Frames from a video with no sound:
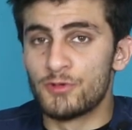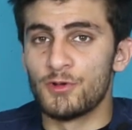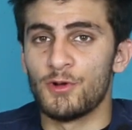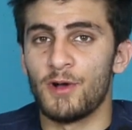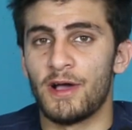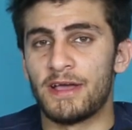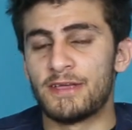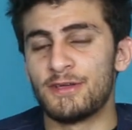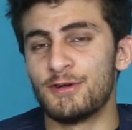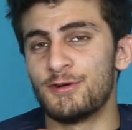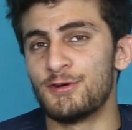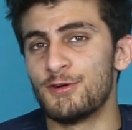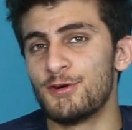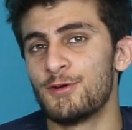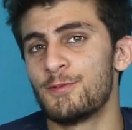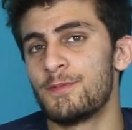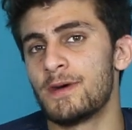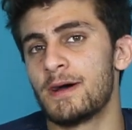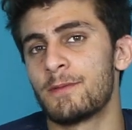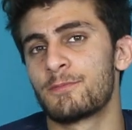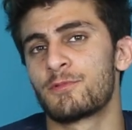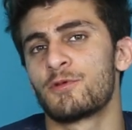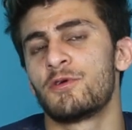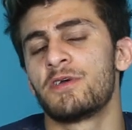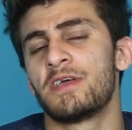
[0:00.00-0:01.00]
सो आई होप
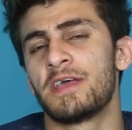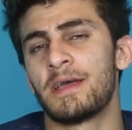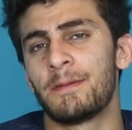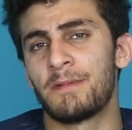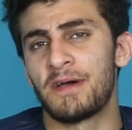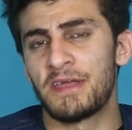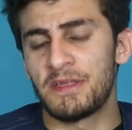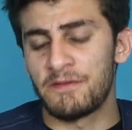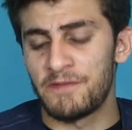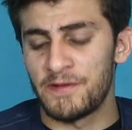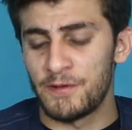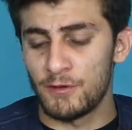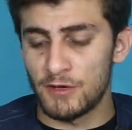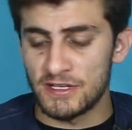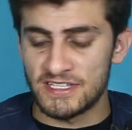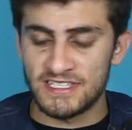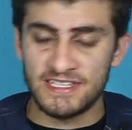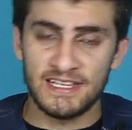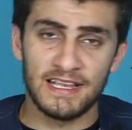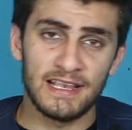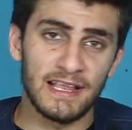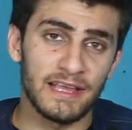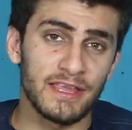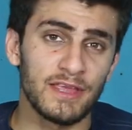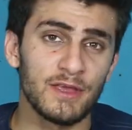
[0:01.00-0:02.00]
आपको ये हमारी वीडियो
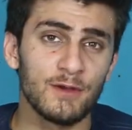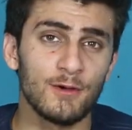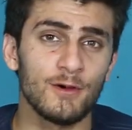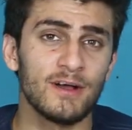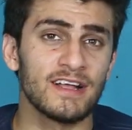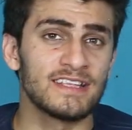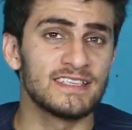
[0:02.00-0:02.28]
अच्छी लगी हो